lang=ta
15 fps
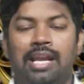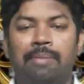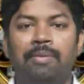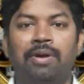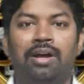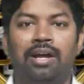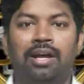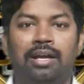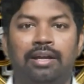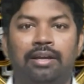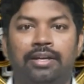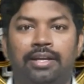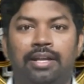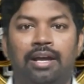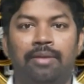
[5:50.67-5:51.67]
நம்ம
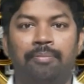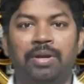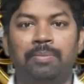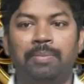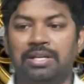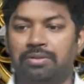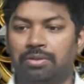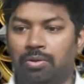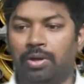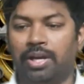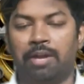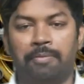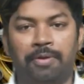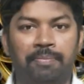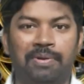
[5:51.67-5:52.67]
பிக் பாஸ் வந்து
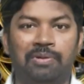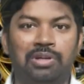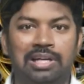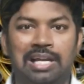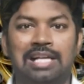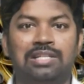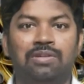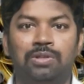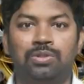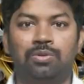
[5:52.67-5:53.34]
ஓகே நம்ம இப்போ வந்து டாஸ்க்